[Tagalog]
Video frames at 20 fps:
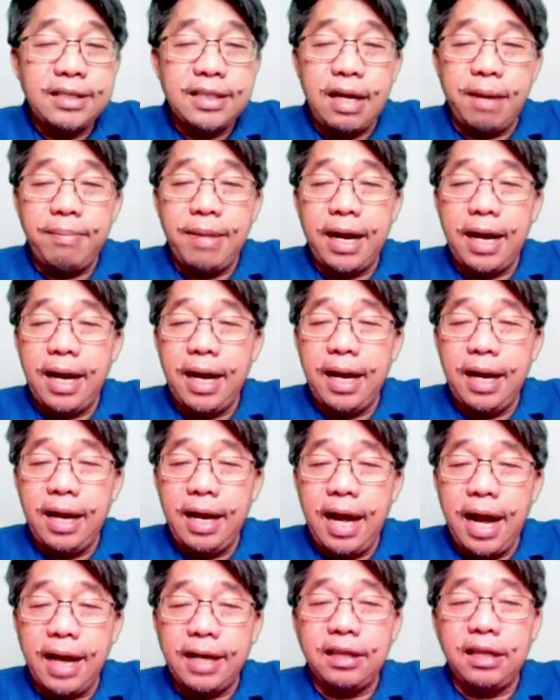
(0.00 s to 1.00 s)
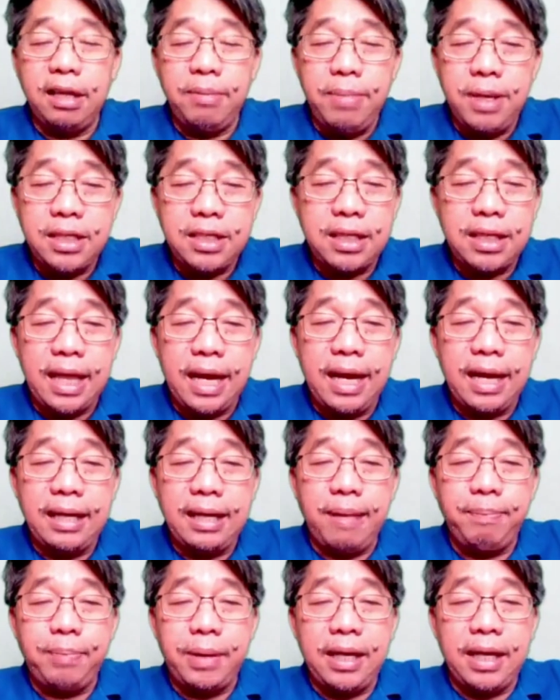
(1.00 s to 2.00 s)
sa mga aktivista
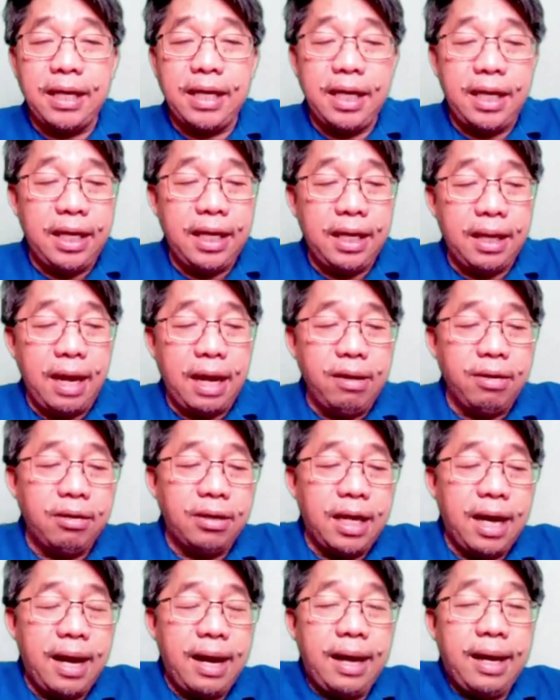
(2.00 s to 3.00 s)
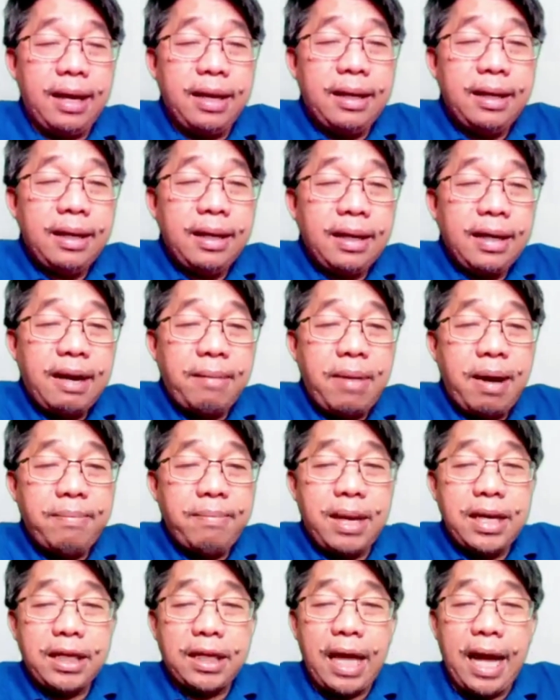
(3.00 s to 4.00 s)
na pinag ano na
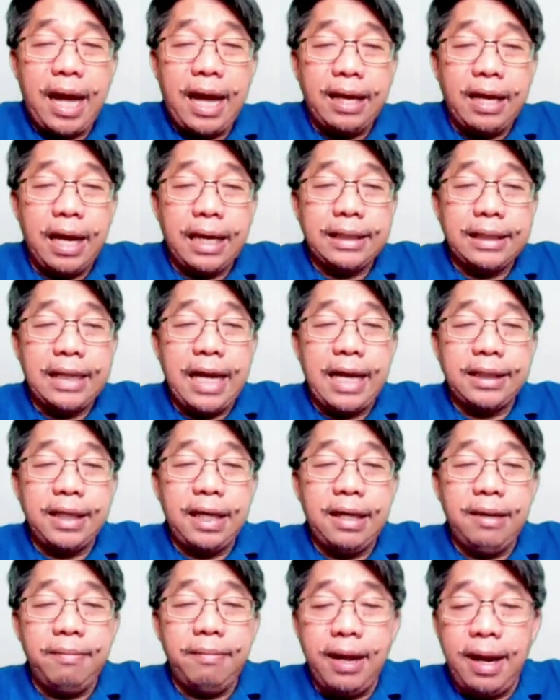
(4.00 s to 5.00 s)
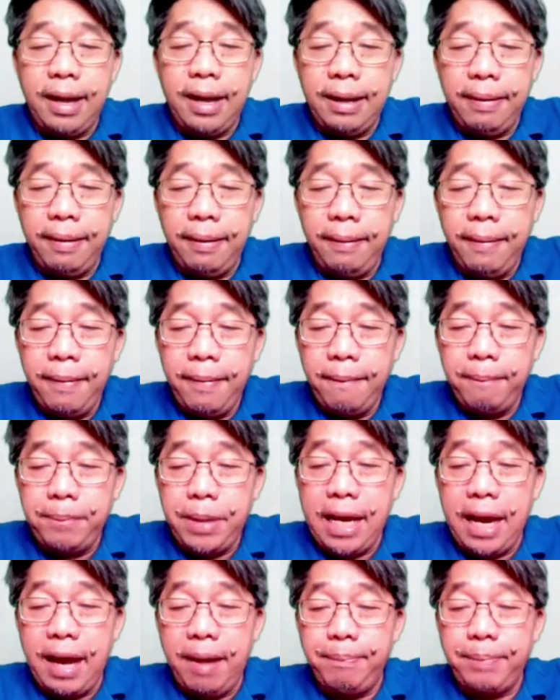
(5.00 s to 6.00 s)
nababalitaan na lang natin na uh,
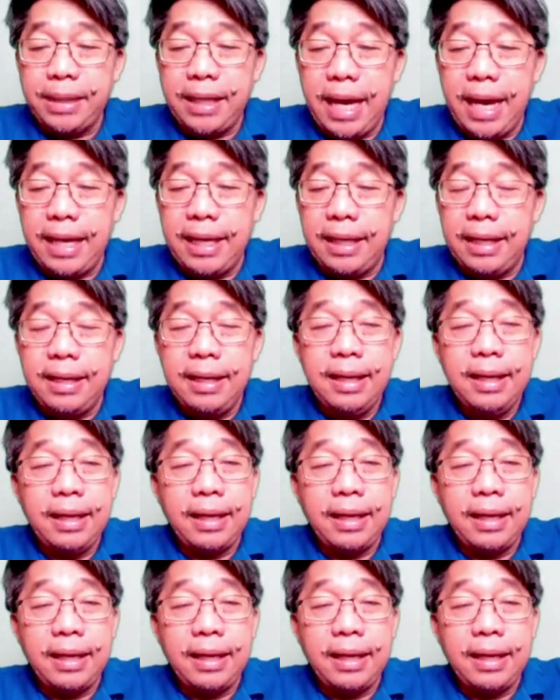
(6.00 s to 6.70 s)
pinapatay.